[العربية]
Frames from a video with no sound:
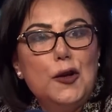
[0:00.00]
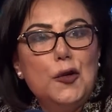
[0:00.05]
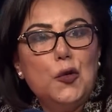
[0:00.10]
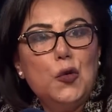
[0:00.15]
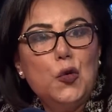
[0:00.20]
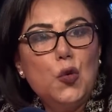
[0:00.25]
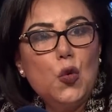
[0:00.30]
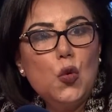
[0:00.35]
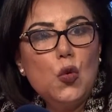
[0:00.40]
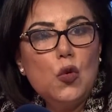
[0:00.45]

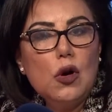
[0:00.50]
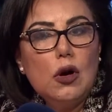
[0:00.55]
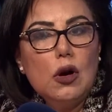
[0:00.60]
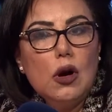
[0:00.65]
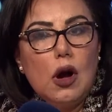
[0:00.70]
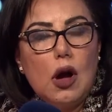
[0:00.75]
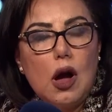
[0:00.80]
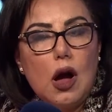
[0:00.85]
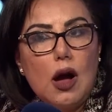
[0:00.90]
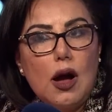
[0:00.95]

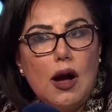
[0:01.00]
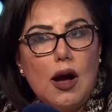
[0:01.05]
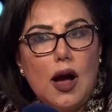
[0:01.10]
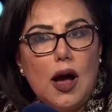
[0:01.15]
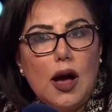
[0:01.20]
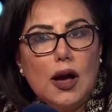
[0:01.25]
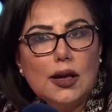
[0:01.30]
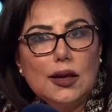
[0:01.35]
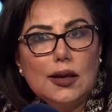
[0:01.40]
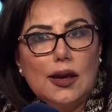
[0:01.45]

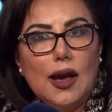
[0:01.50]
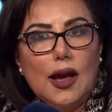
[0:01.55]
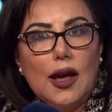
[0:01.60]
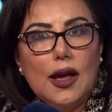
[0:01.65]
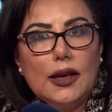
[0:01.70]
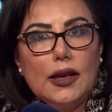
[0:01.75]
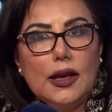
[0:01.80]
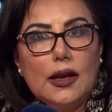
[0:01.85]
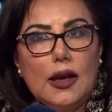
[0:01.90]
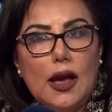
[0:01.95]

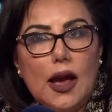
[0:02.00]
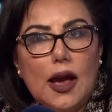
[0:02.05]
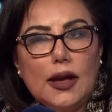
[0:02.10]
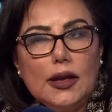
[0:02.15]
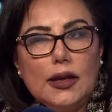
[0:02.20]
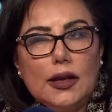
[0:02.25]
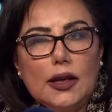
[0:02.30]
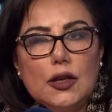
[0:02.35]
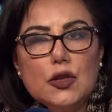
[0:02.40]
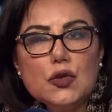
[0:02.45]

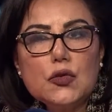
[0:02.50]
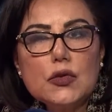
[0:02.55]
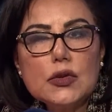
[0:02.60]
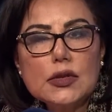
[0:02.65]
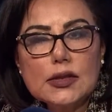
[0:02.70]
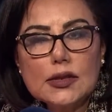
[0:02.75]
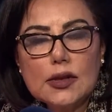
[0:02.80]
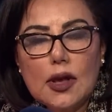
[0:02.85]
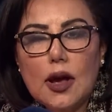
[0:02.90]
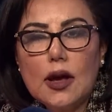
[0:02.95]
وهيعيش في
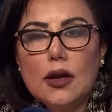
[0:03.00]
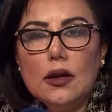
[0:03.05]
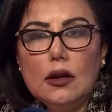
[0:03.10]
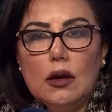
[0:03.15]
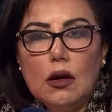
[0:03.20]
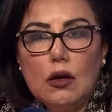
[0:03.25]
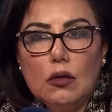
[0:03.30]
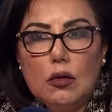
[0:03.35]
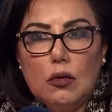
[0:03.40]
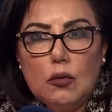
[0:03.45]

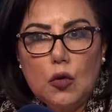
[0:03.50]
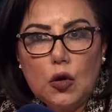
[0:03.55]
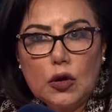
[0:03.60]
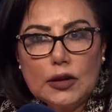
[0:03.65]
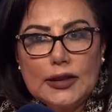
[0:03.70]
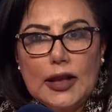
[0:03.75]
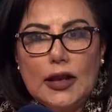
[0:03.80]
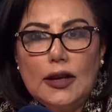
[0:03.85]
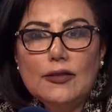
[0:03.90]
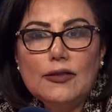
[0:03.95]
ستايل أو
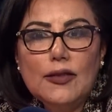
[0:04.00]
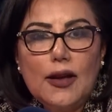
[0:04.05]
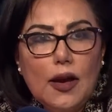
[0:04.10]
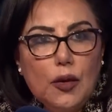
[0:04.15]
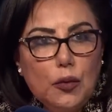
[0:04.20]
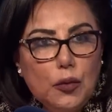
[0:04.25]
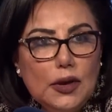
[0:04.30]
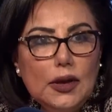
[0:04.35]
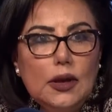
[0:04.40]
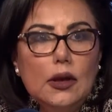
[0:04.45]
مختلف
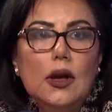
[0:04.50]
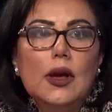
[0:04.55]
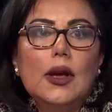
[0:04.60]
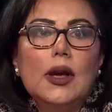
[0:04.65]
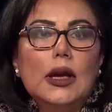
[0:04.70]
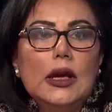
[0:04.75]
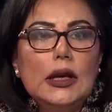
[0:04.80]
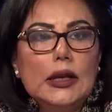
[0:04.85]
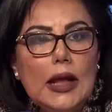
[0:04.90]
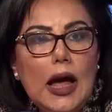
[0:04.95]
قوي
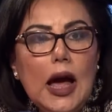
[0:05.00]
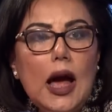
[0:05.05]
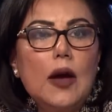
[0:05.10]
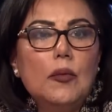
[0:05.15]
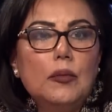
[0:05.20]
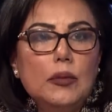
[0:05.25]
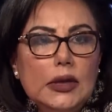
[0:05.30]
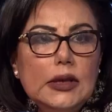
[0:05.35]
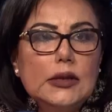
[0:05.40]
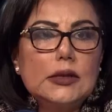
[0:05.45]

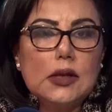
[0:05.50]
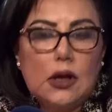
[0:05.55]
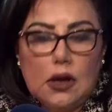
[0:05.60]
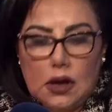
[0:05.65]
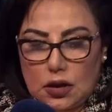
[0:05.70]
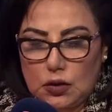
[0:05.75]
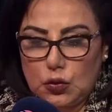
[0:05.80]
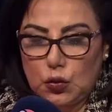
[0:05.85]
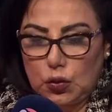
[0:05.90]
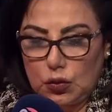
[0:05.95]
يدعم بيه
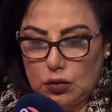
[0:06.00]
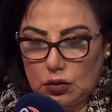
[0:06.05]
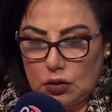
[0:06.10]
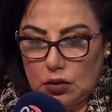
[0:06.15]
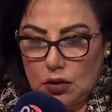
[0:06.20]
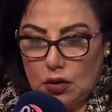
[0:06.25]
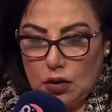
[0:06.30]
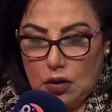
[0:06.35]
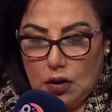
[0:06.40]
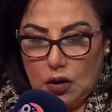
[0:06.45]
صحته
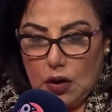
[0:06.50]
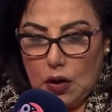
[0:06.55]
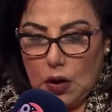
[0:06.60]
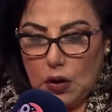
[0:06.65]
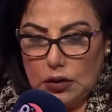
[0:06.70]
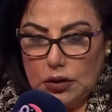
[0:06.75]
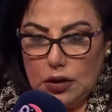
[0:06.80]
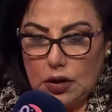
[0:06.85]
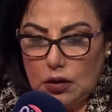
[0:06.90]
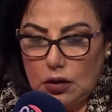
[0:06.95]
أوكي.
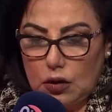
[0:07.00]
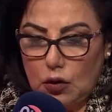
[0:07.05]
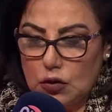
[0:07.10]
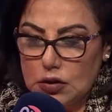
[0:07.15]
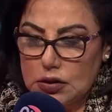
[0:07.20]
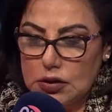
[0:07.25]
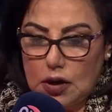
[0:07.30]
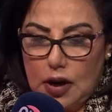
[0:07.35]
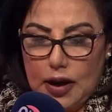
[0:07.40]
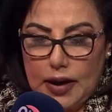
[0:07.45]

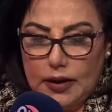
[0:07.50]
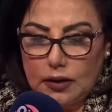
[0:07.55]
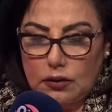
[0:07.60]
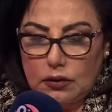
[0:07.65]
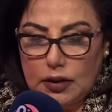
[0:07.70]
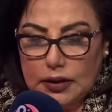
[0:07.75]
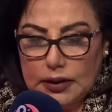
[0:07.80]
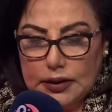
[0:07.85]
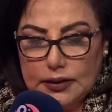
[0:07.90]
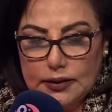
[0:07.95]
الاسره
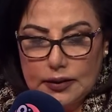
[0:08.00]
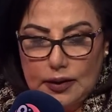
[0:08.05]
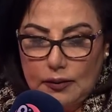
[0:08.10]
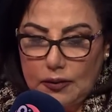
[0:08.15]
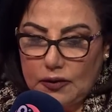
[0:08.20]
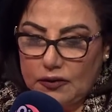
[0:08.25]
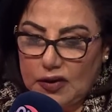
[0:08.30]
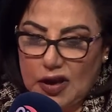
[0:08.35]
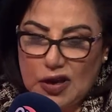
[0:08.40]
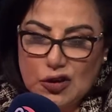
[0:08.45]
حلوه جدا
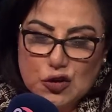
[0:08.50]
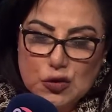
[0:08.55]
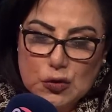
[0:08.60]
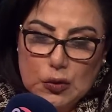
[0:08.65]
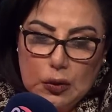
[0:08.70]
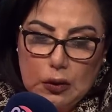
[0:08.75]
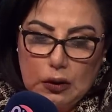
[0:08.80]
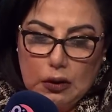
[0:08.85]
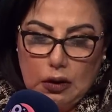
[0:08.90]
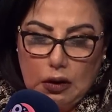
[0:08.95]
ما فيهاش
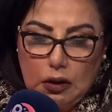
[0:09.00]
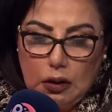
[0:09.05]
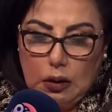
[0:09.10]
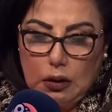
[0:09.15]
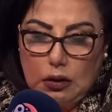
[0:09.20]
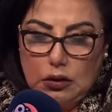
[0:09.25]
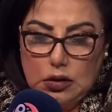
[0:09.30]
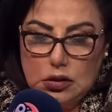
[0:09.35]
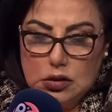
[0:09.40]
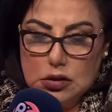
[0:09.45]
طاقه
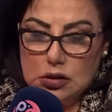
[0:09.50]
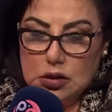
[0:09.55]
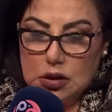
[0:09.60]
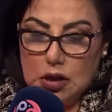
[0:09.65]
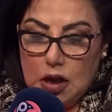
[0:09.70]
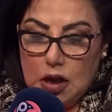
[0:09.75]
خالص